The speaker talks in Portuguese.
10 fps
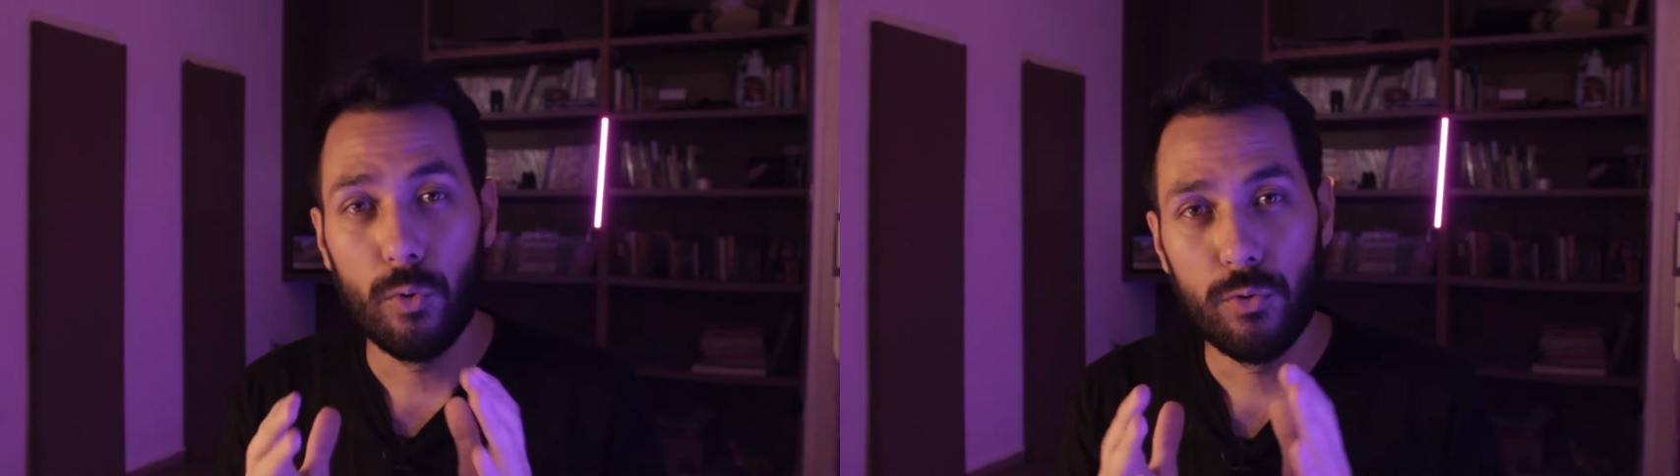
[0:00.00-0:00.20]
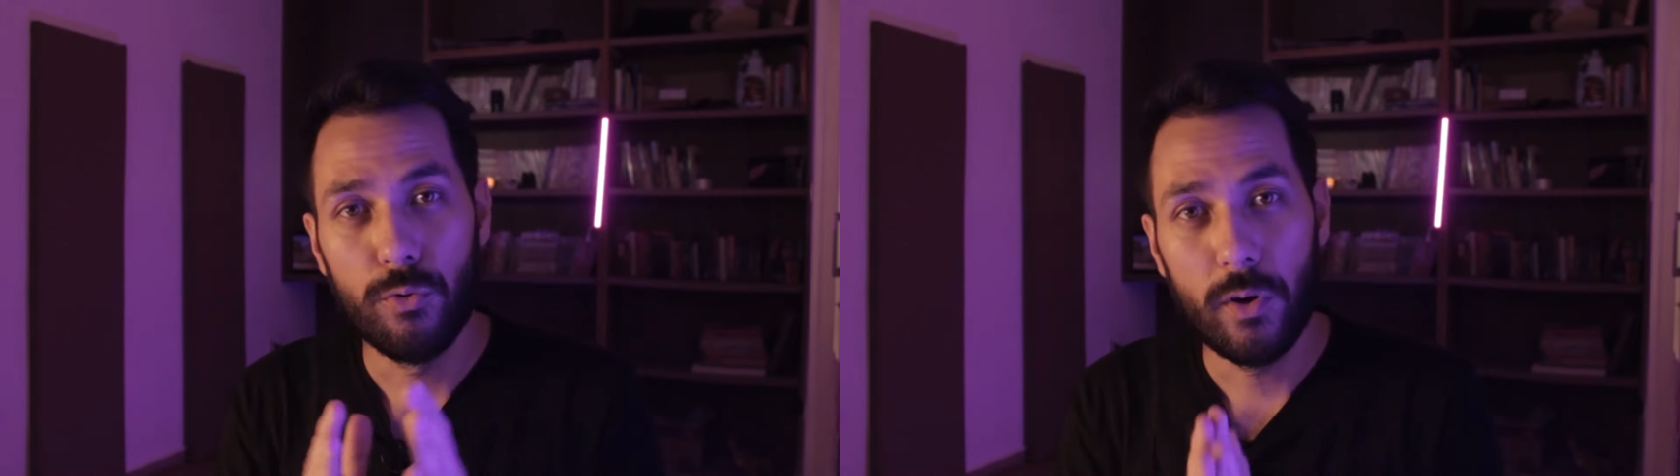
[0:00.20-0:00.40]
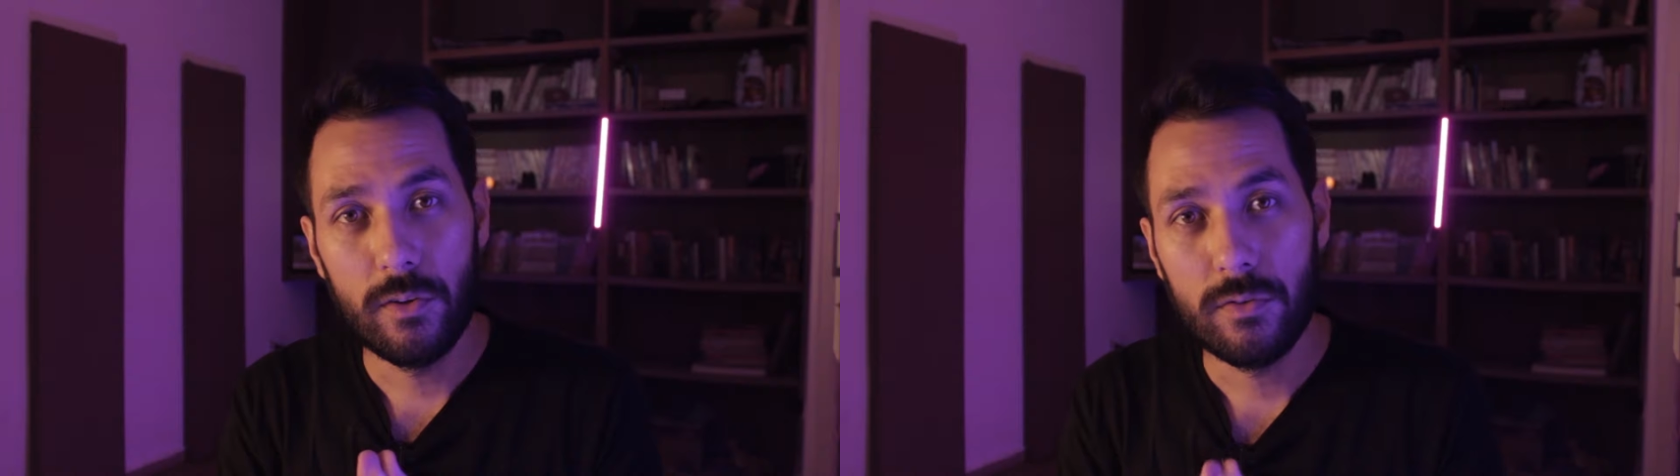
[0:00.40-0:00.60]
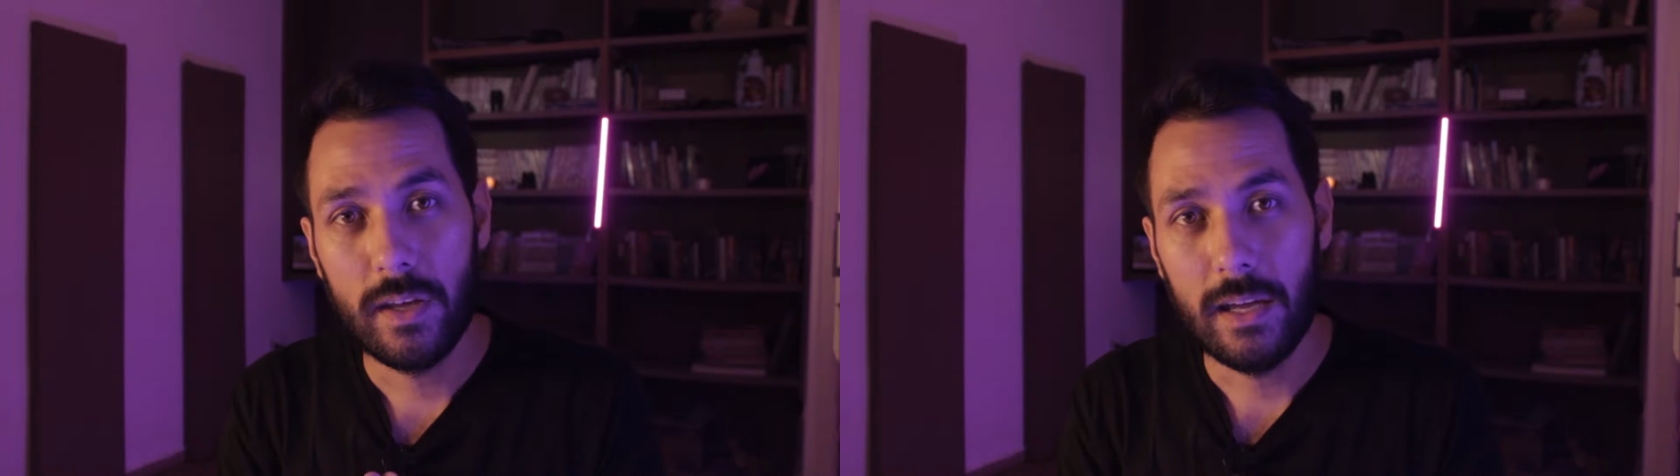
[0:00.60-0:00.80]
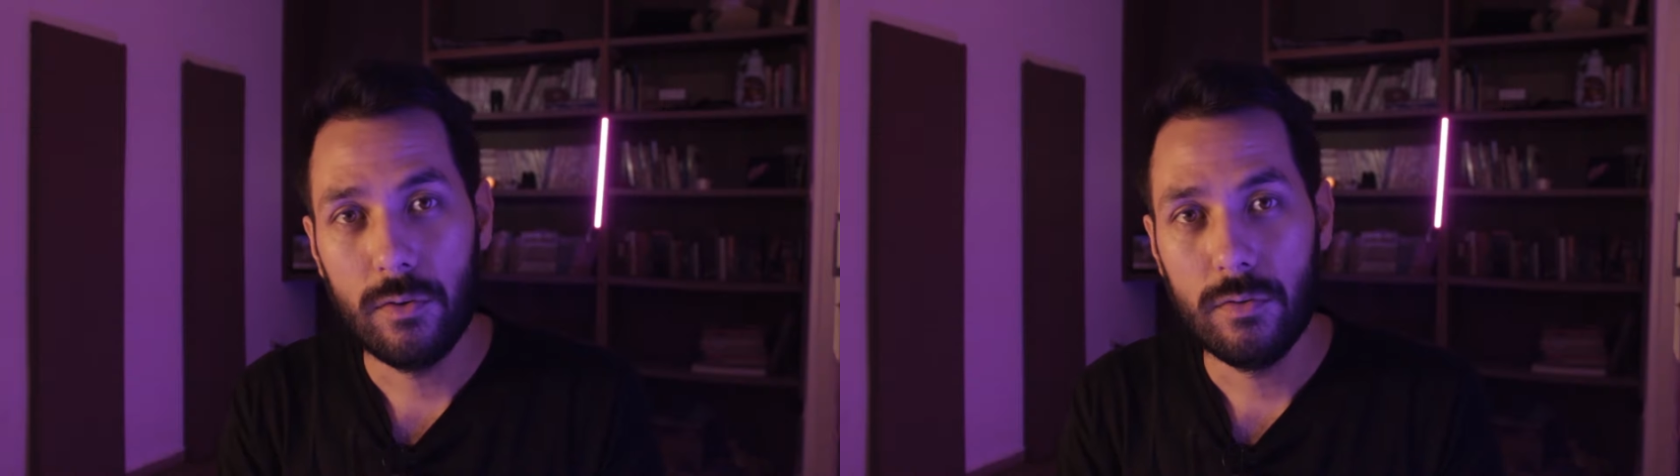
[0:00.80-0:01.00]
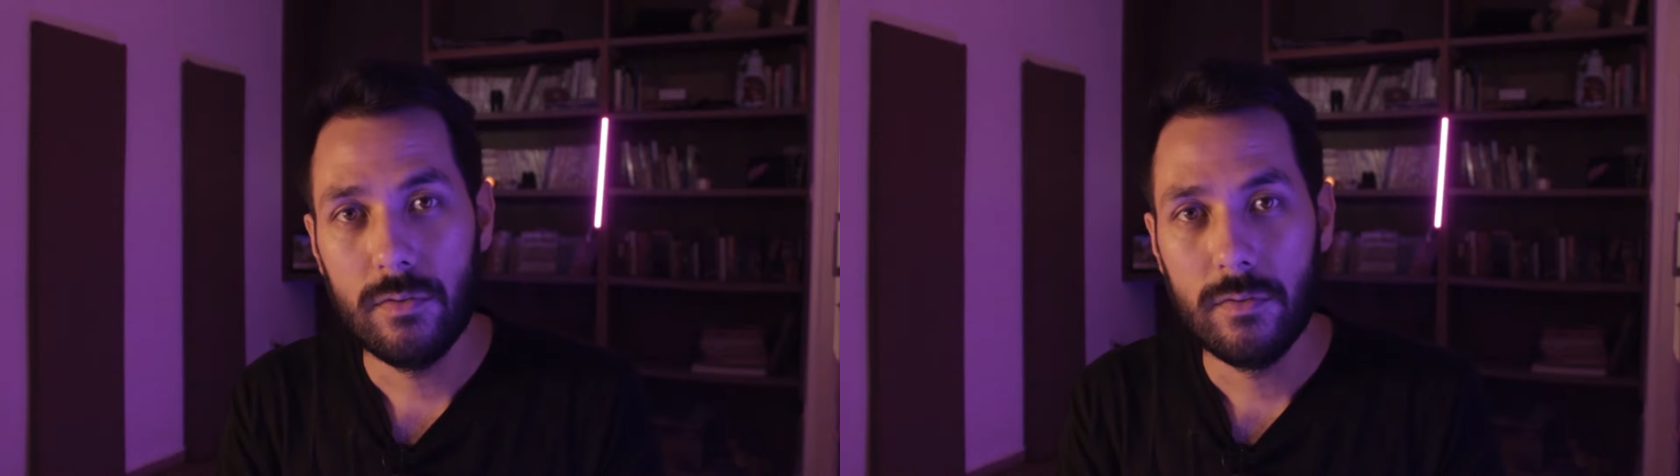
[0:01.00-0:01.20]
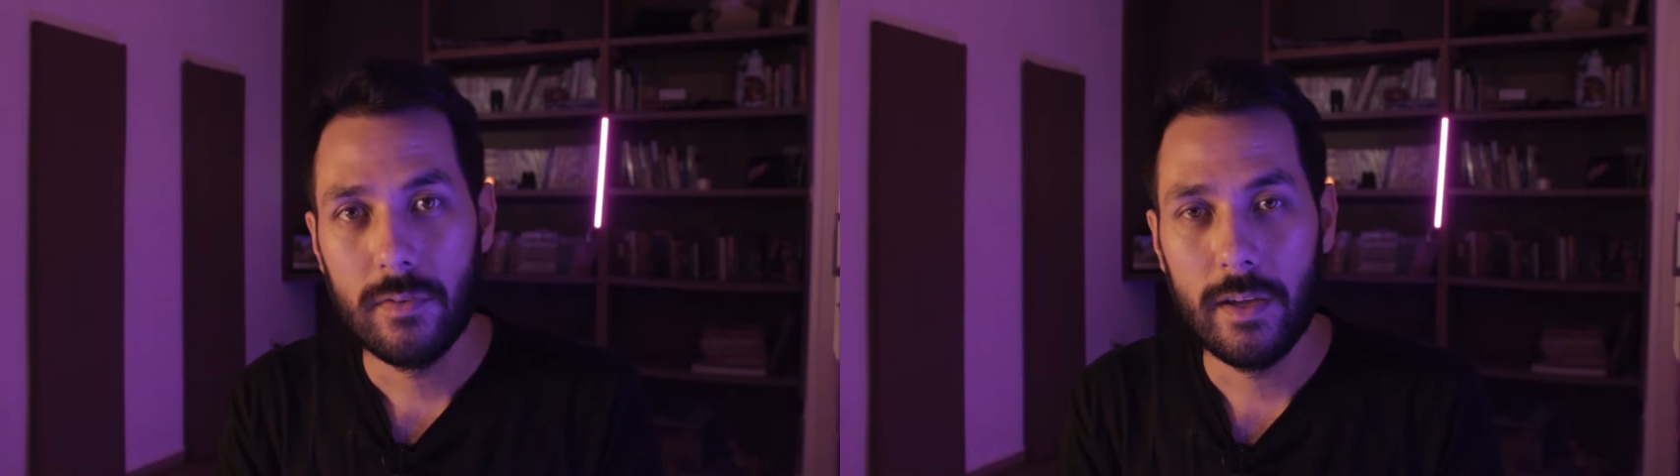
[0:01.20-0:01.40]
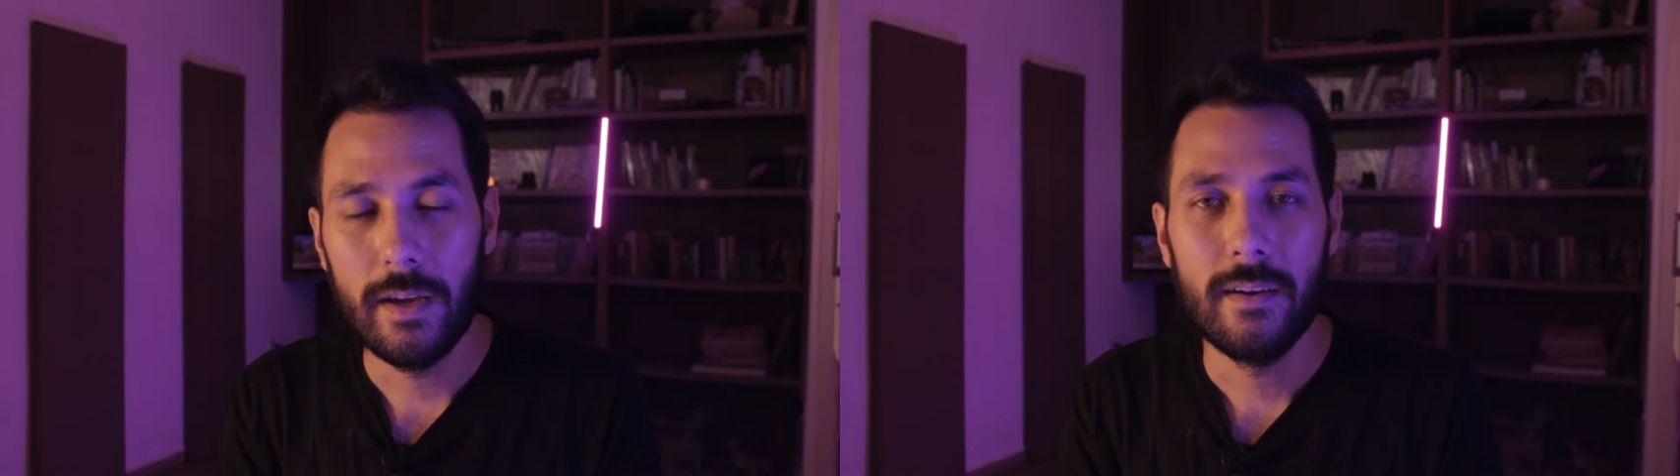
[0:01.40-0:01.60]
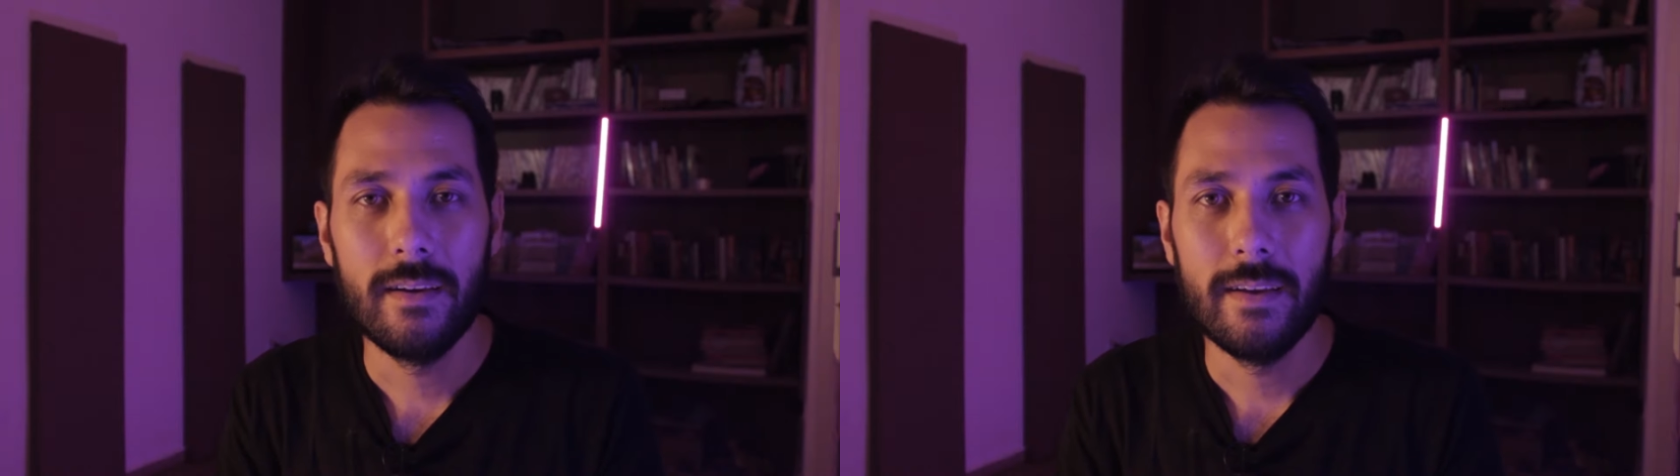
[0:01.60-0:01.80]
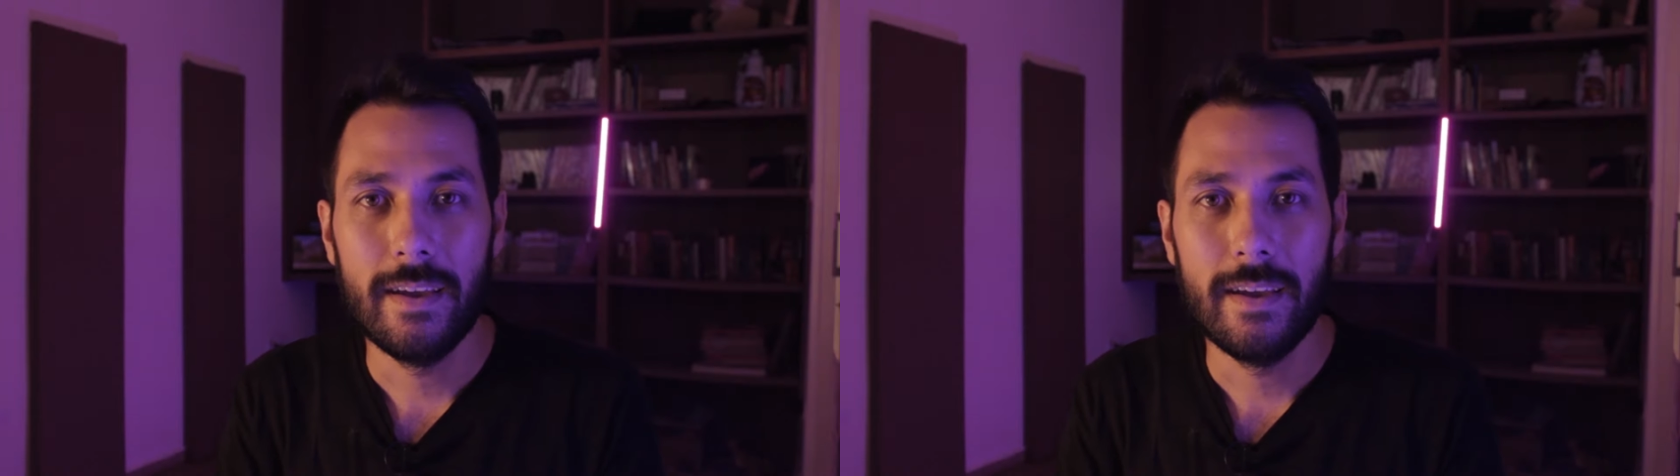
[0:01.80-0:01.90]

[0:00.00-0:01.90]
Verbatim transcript: o seu resultado né,